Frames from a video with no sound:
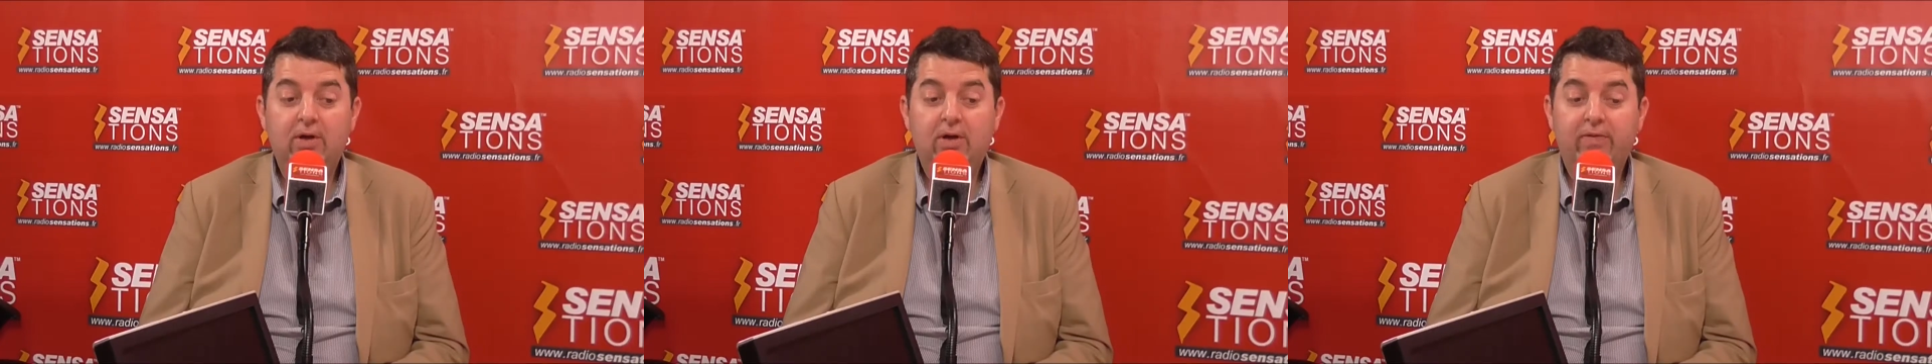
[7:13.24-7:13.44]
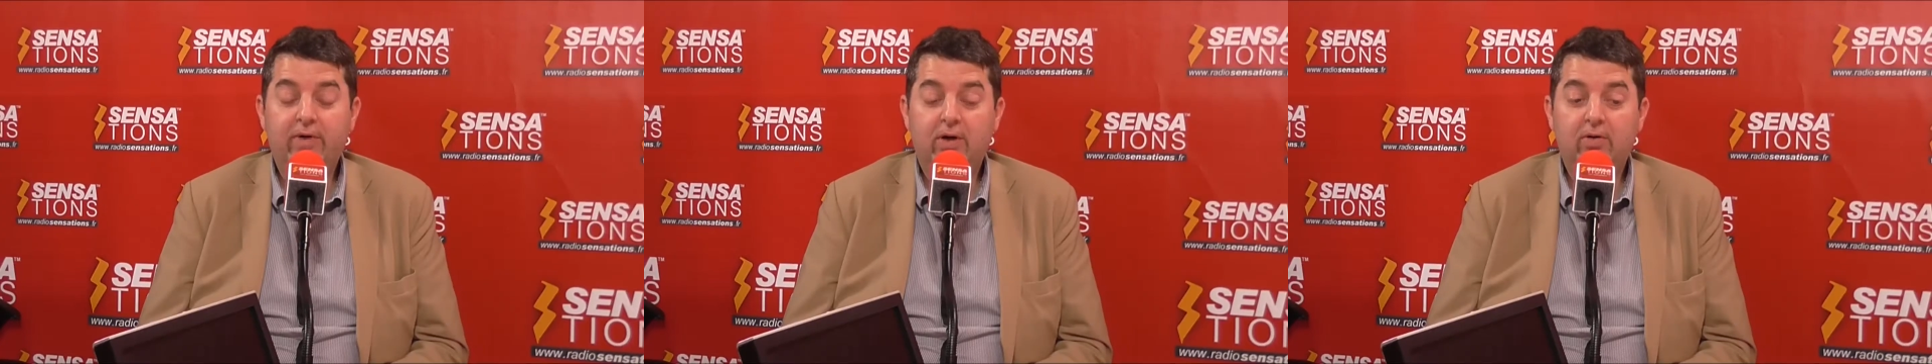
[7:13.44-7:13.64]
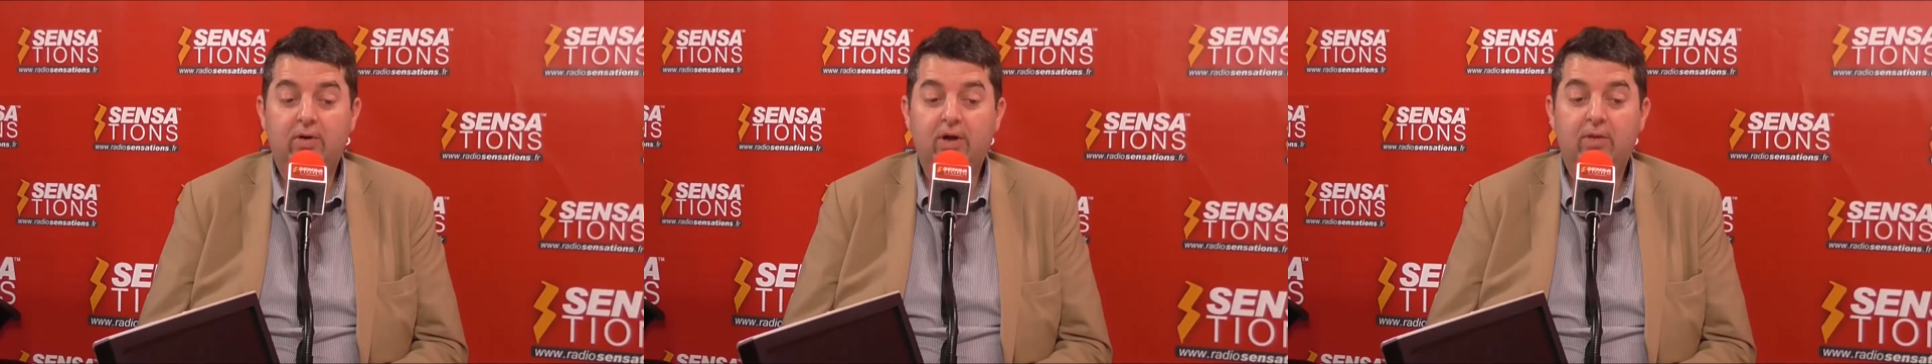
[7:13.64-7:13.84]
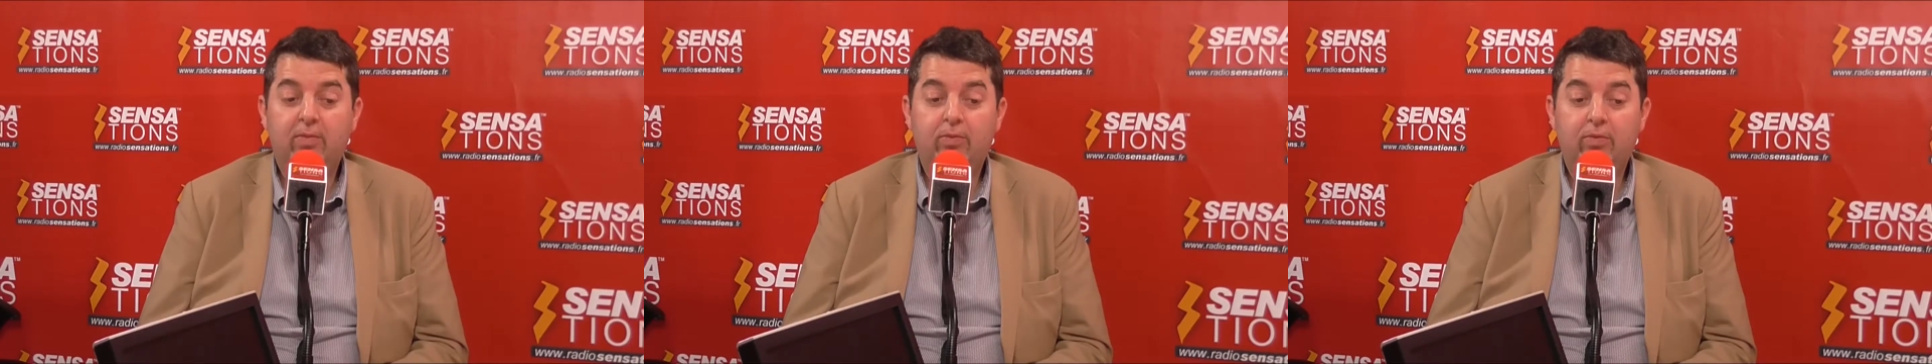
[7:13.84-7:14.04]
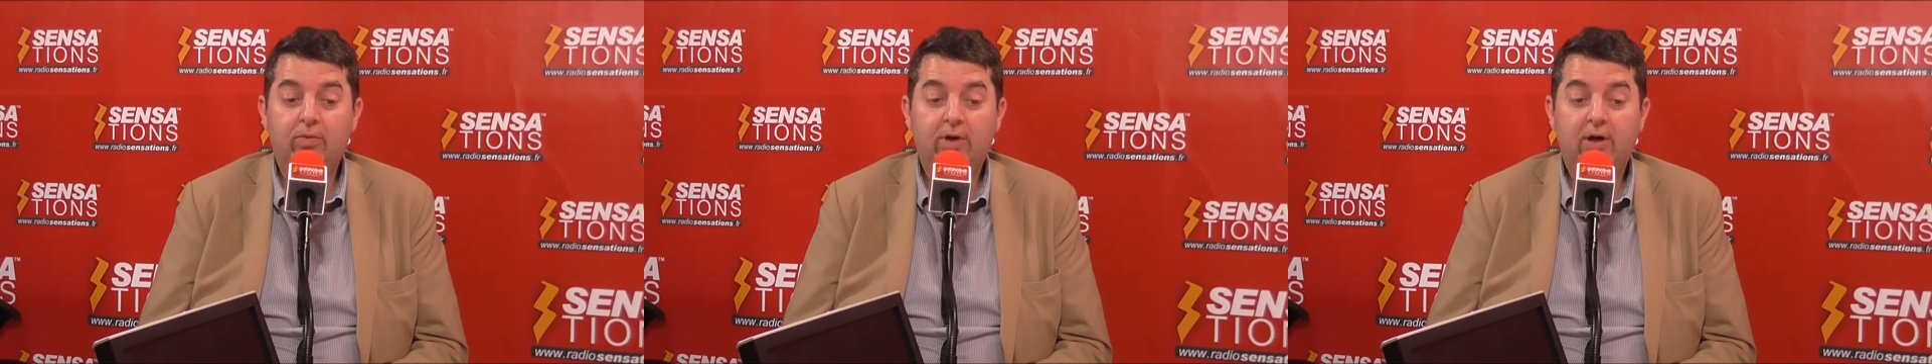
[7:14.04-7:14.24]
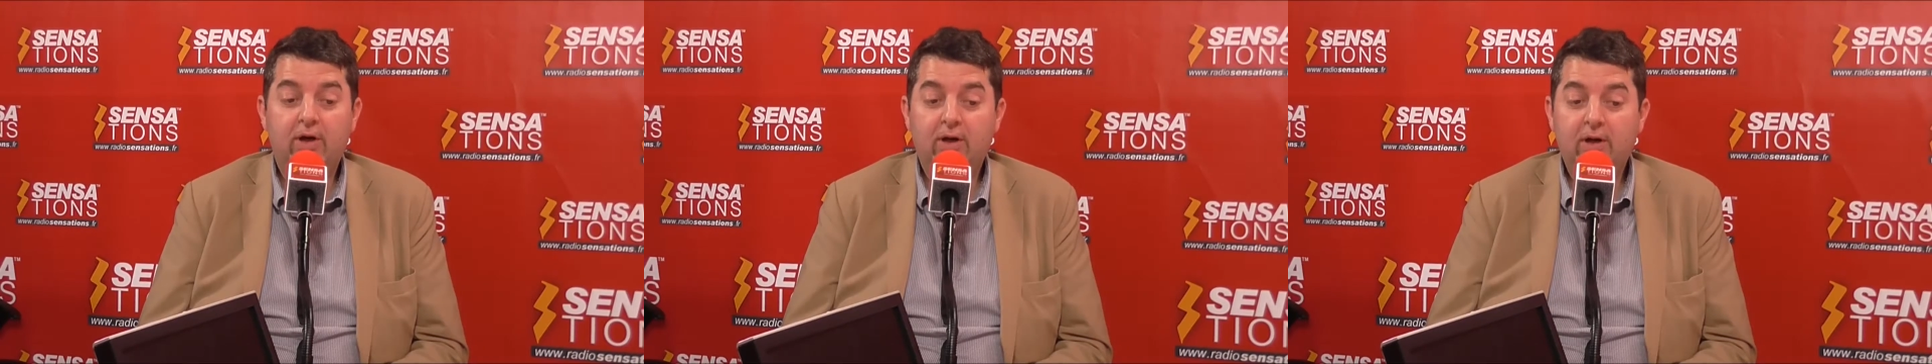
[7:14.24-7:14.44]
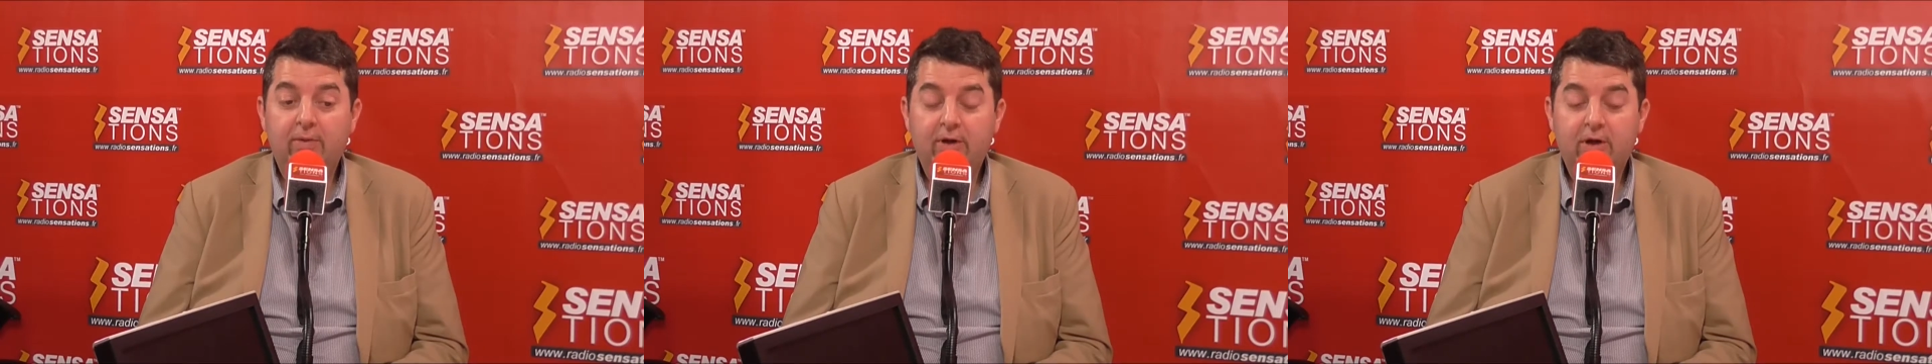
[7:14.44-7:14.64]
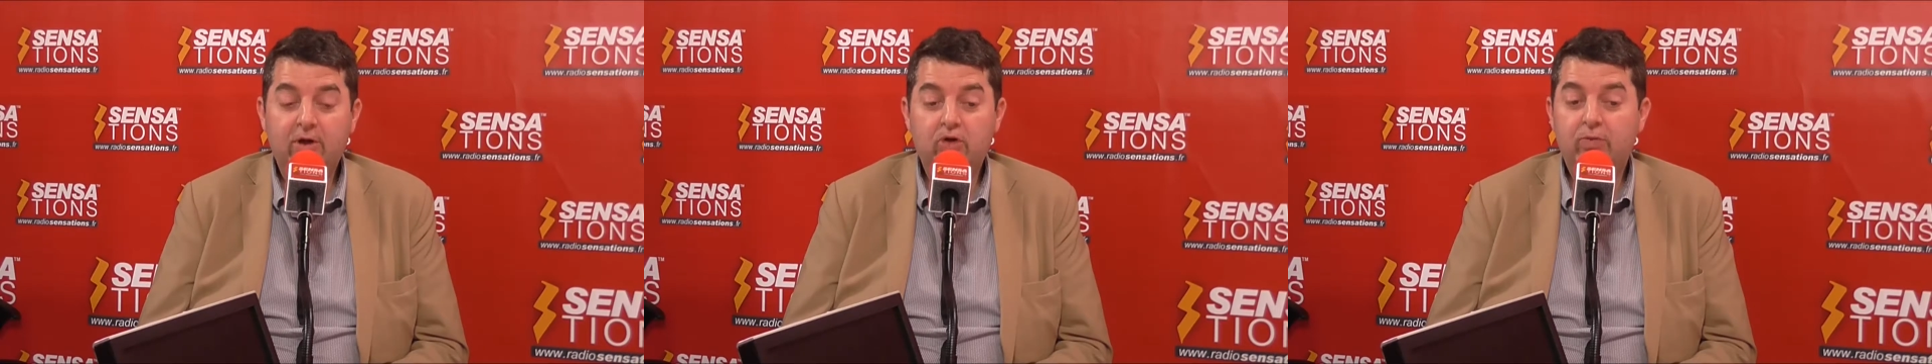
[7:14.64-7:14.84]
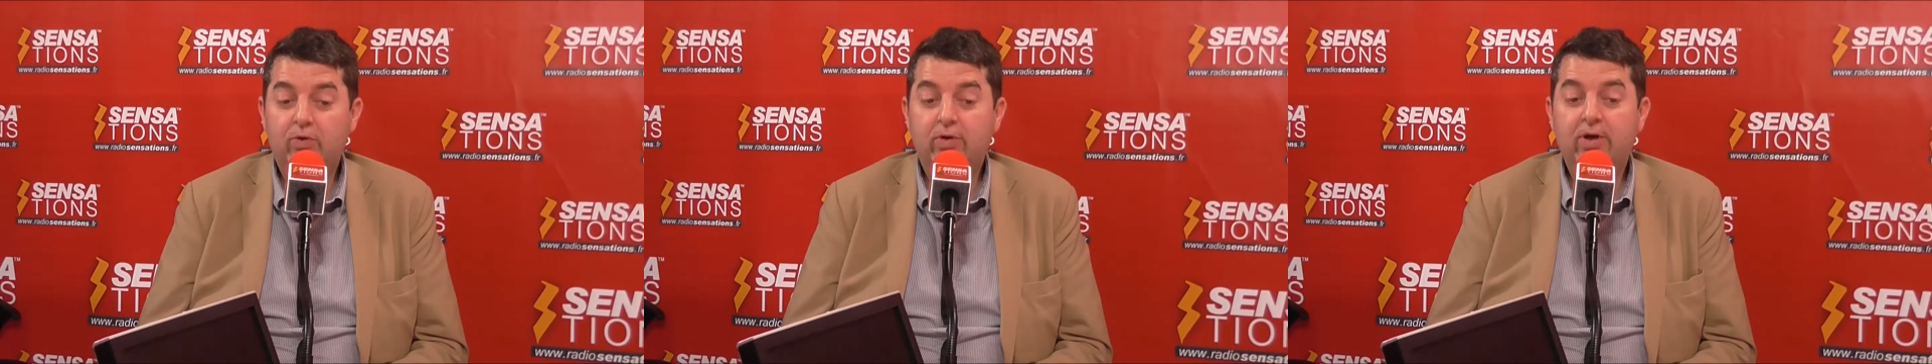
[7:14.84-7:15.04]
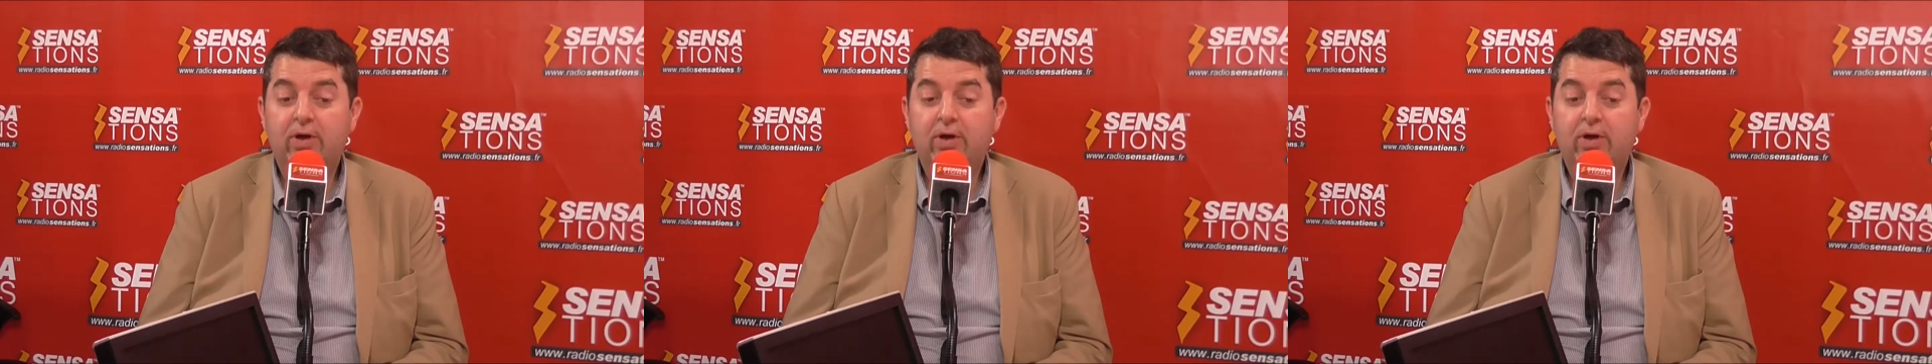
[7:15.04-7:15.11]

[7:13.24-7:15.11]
et qui va correspondre à un aménagement